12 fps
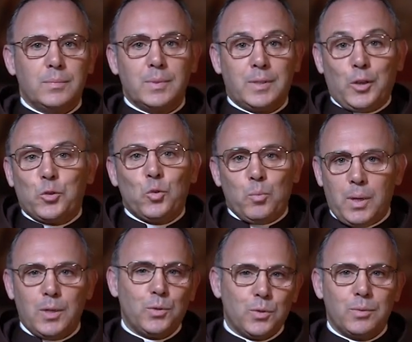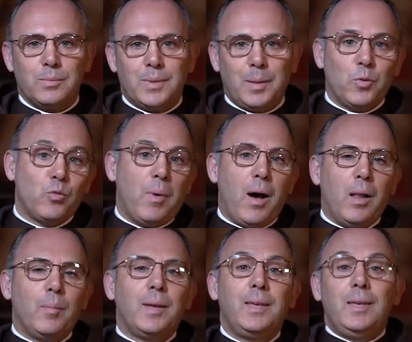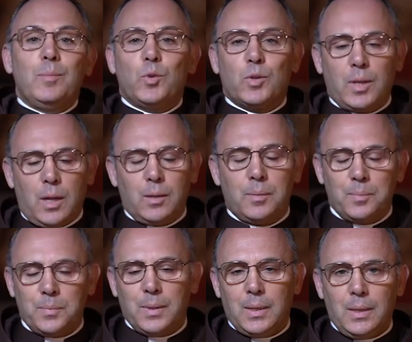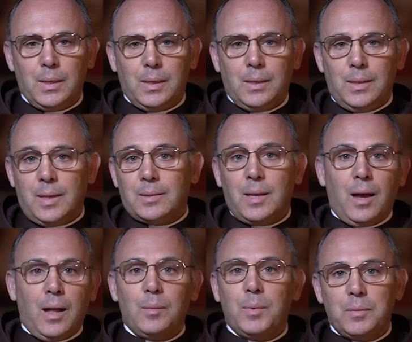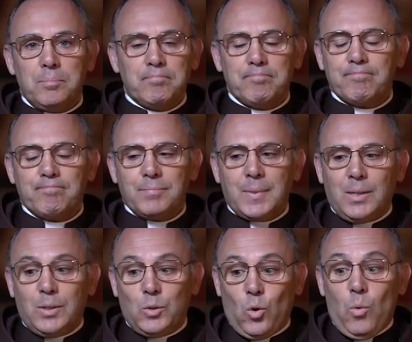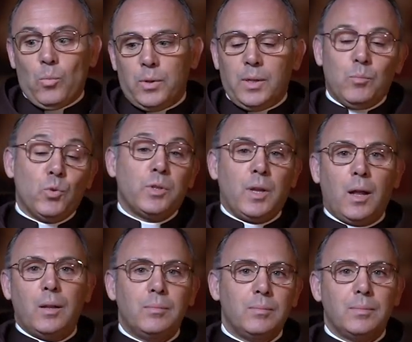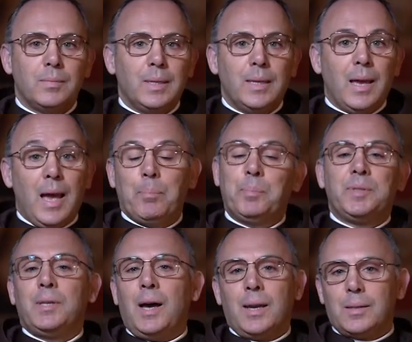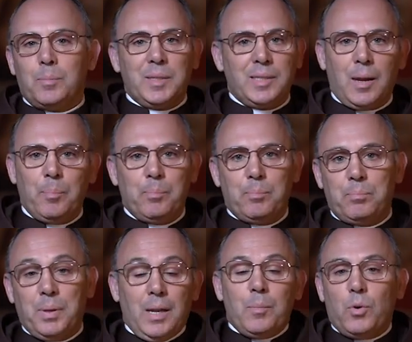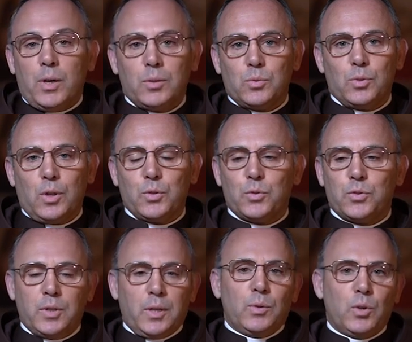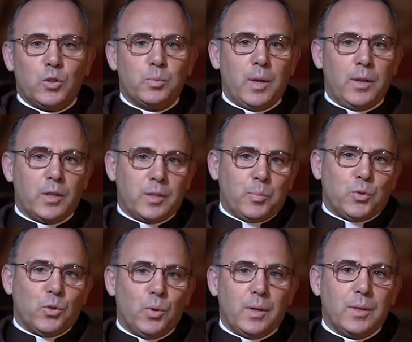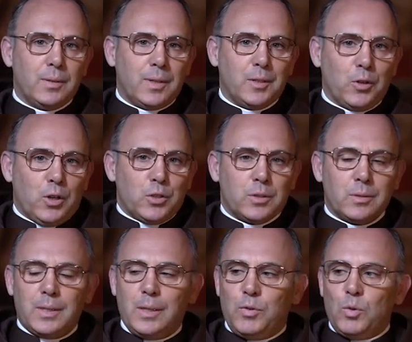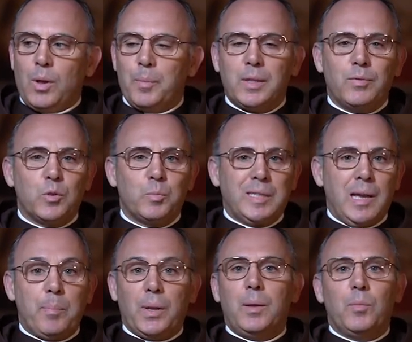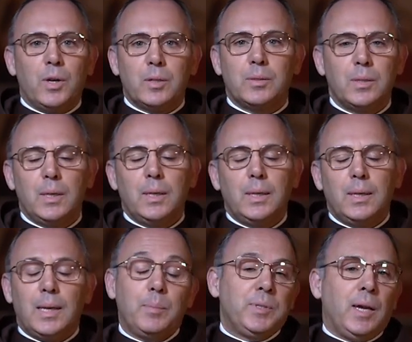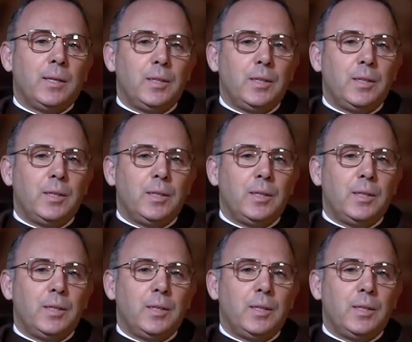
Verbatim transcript: seres humanos, temos uma alma imortal. E esta alma, como imortal, apesar de passar pela morte, o nosso ser, o nosso, a nossa pessoa, é? nós individualmente vamos passar pela morte, apesar